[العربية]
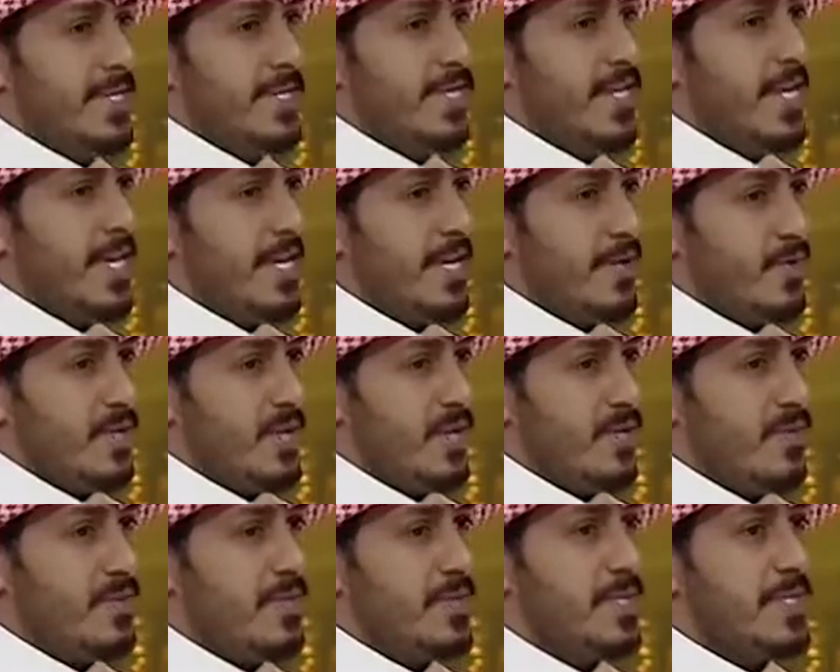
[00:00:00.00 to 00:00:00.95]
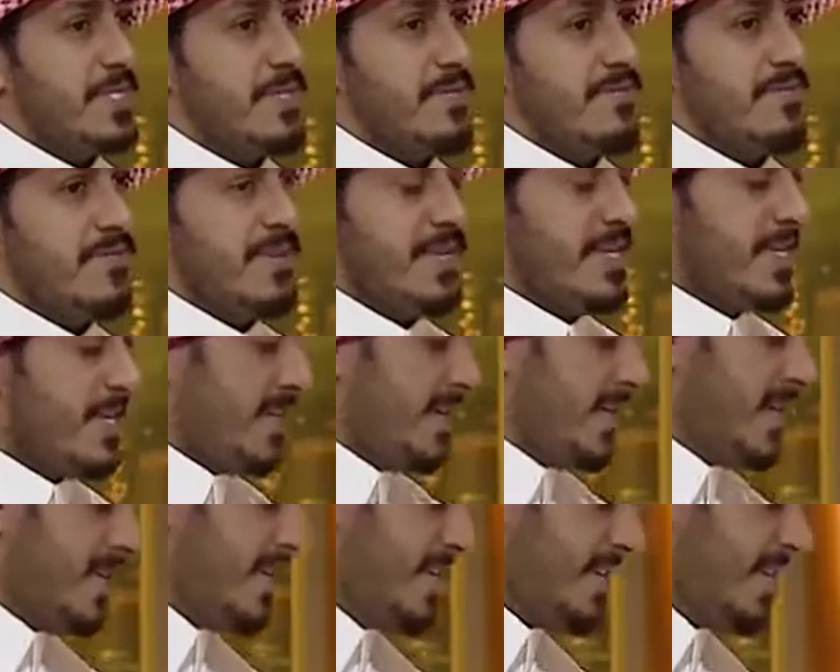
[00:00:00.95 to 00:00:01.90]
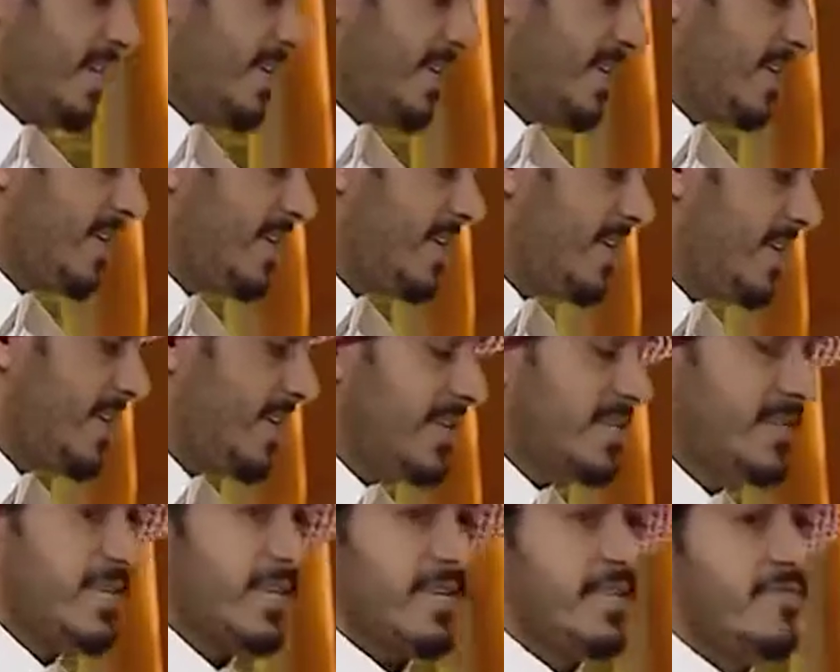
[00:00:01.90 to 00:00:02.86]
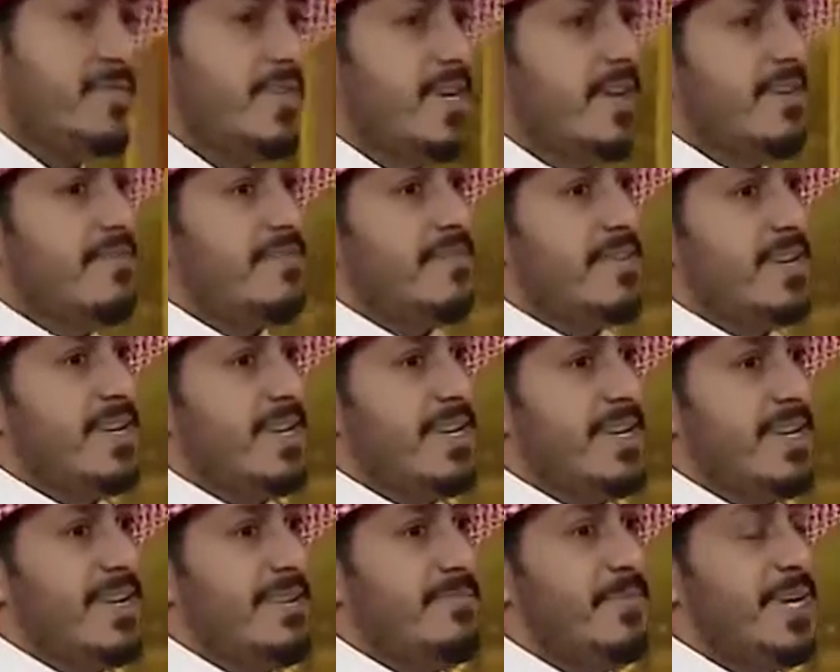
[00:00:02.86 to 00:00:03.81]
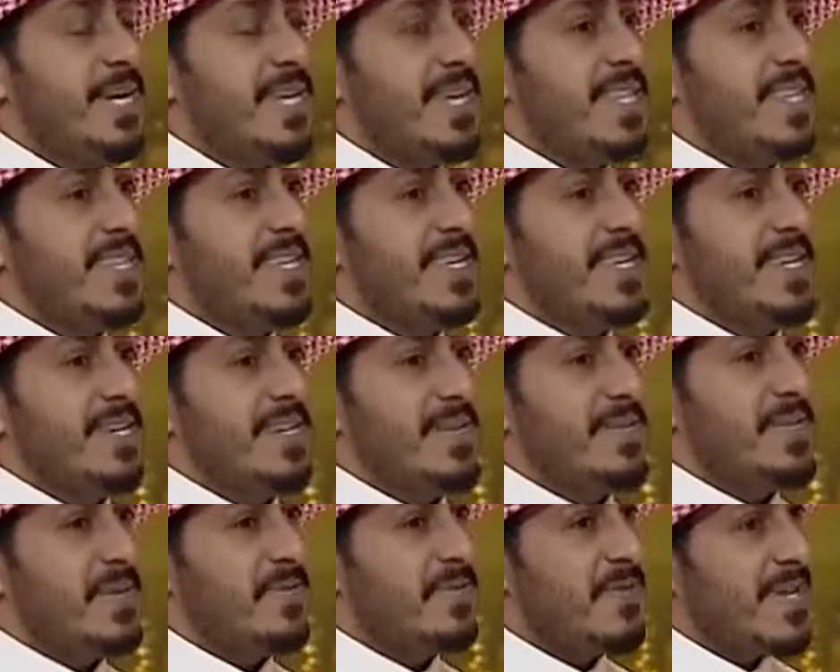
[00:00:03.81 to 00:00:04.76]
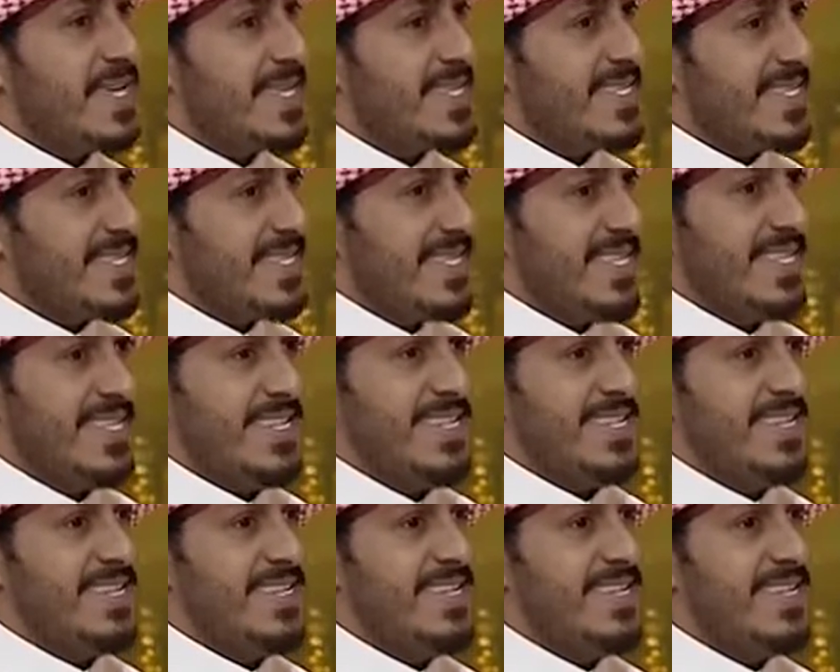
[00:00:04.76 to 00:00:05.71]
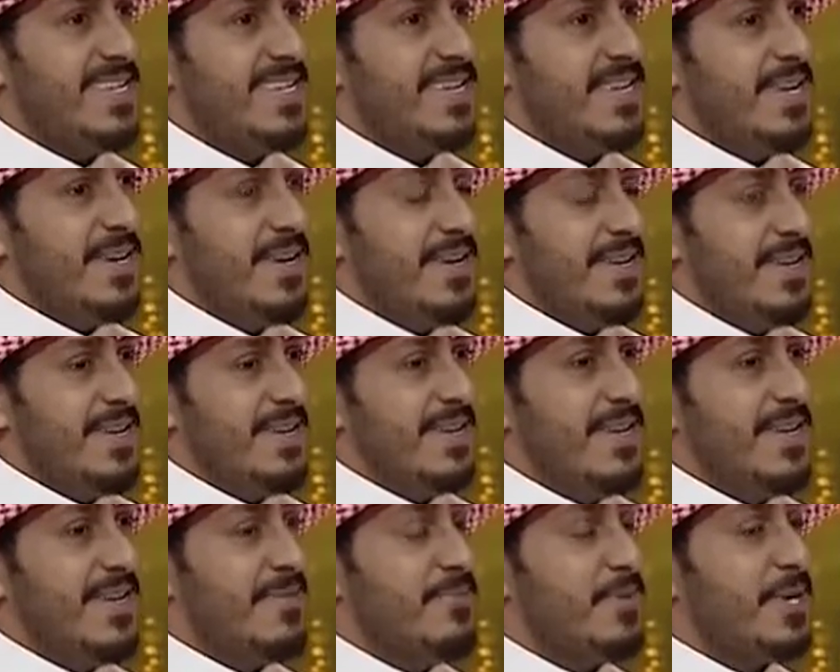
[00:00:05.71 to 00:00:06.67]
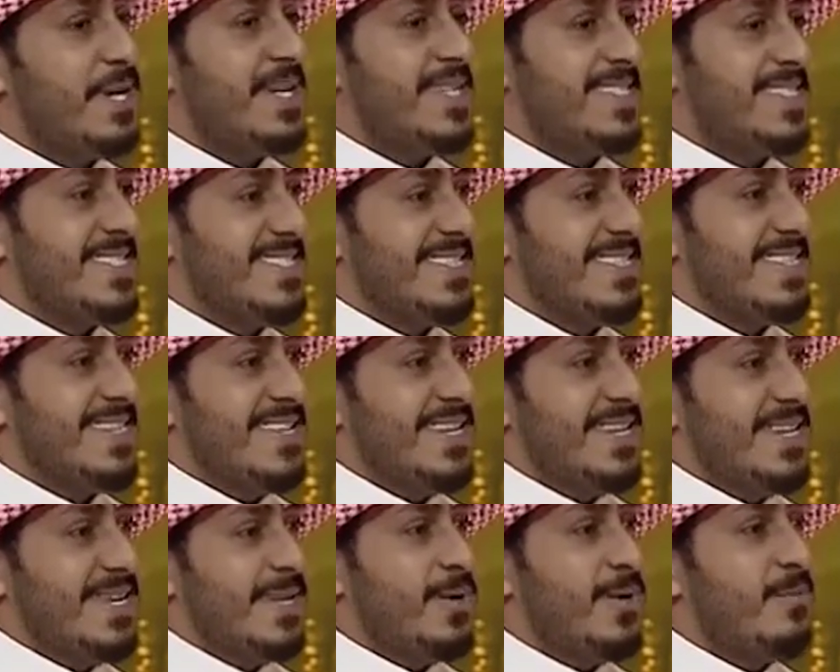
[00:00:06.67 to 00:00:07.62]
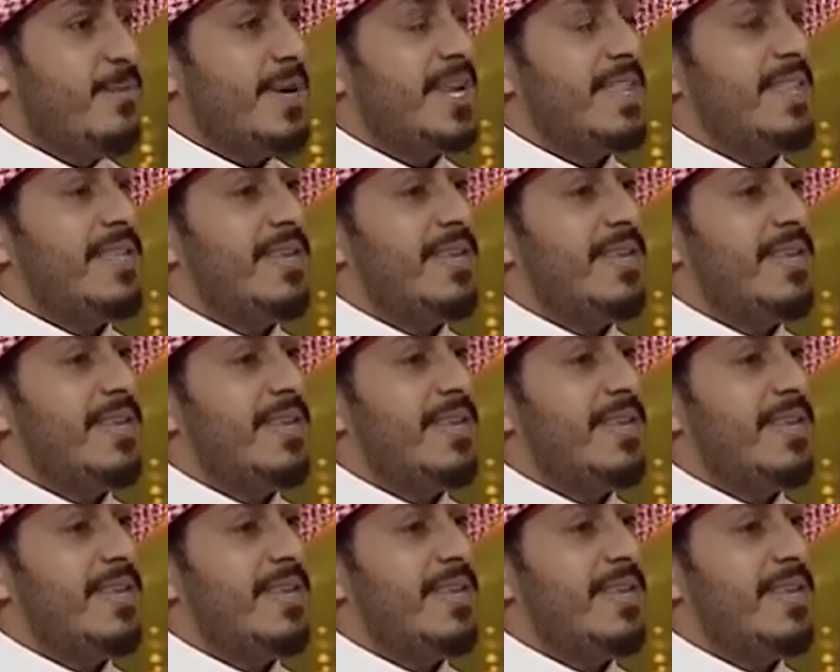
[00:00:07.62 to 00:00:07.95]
شهر أو شهر ونص شاركت فيها في معرض سفارة آه، الإمارات اللي هو المعرض